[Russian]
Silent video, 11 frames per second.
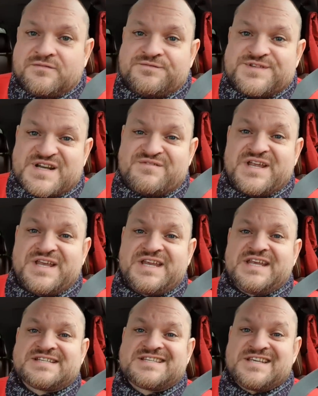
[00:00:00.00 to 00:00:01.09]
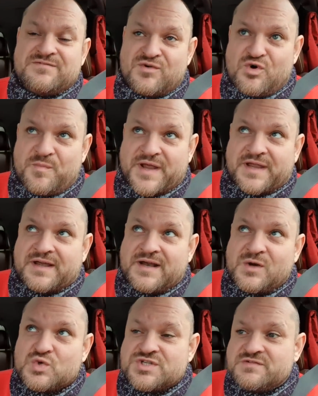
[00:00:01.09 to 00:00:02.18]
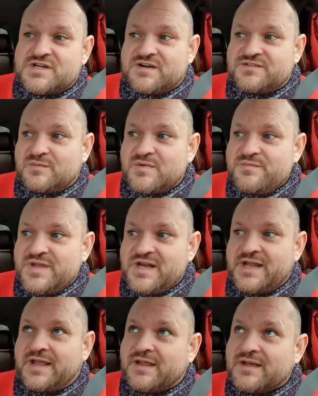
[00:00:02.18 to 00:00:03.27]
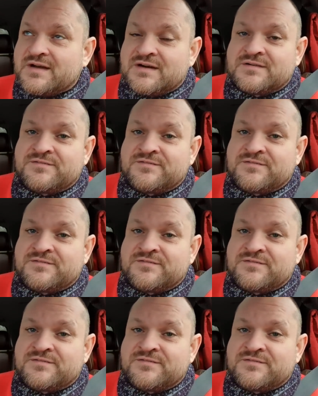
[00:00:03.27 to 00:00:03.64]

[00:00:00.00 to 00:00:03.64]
В сравнении с Европой люксовых автомобилей э,